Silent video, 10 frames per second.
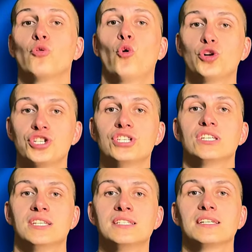очень
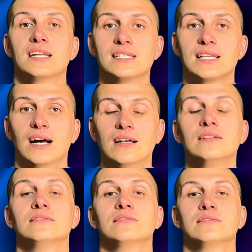интересно.
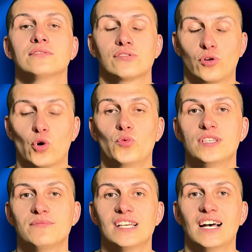Скоро
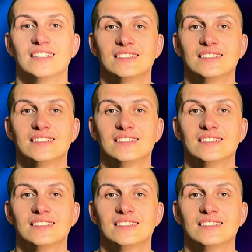увидимся!